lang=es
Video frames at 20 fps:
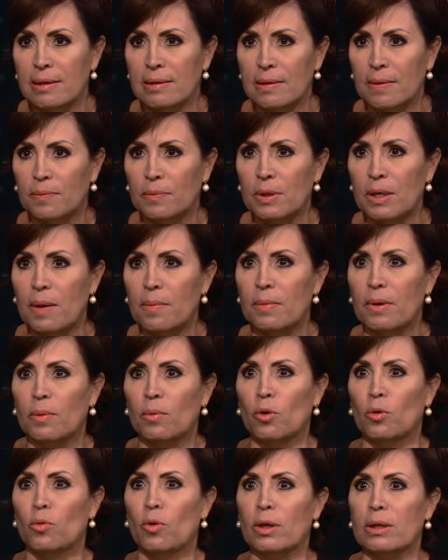de septiembre
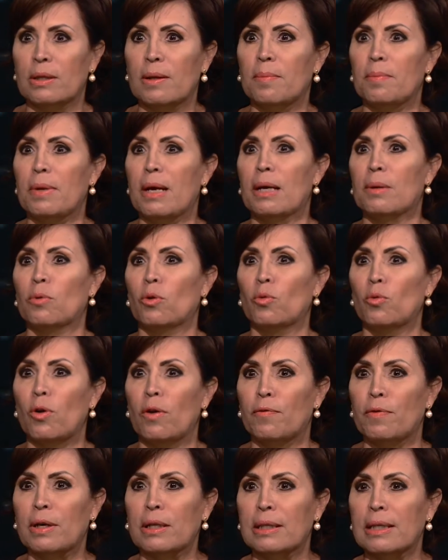volvió a temblar, volvió
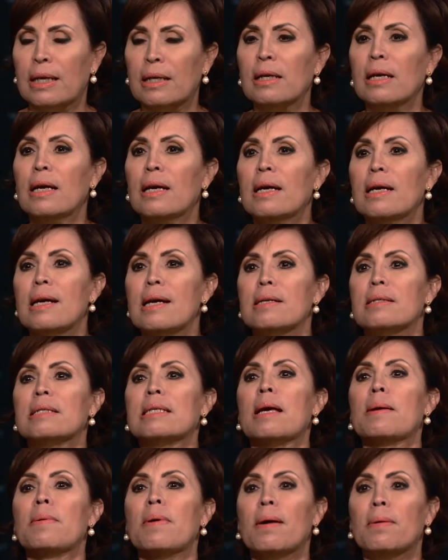a afectar.
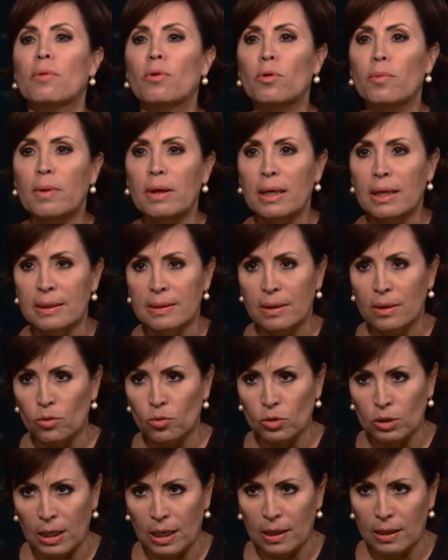Se va a volver a hacer
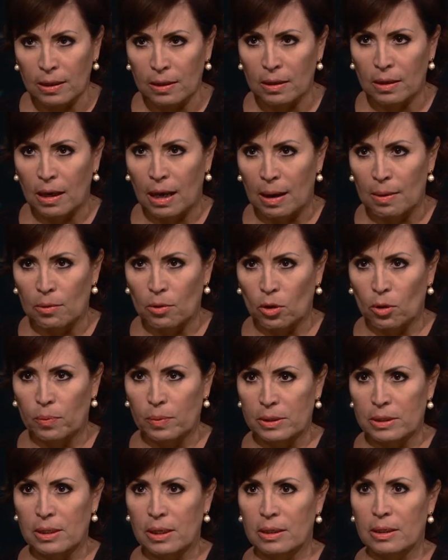un, ya habló el
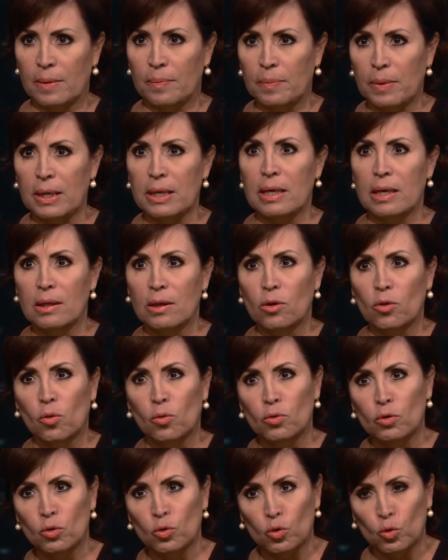presidente Peña y
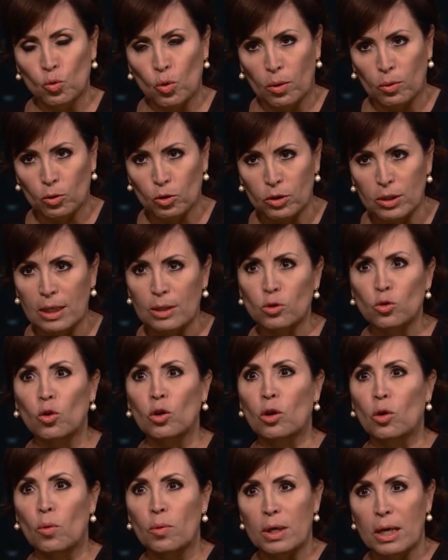dijo un nuevo censo,
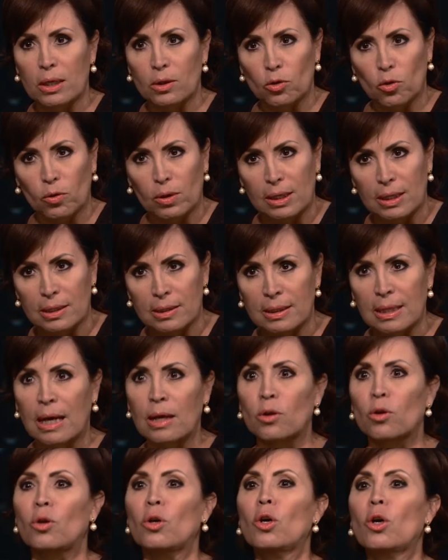el gobierno del
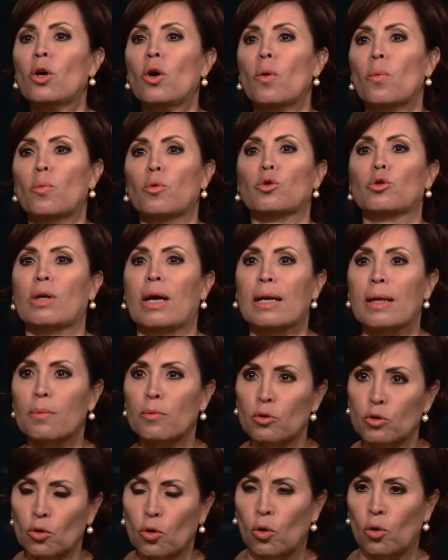Estado,
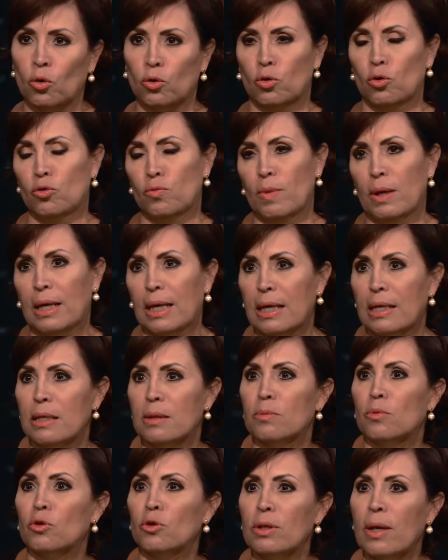buscaremos otros
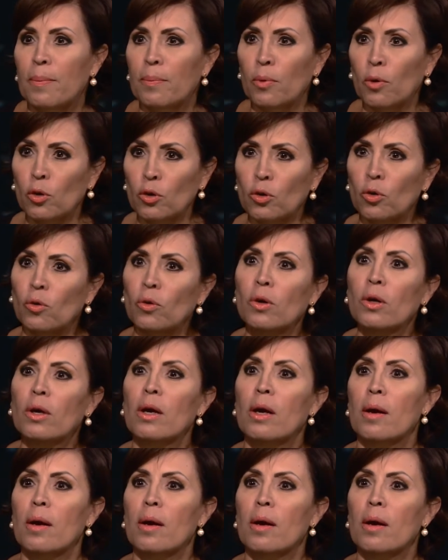mecanismos de apoyo,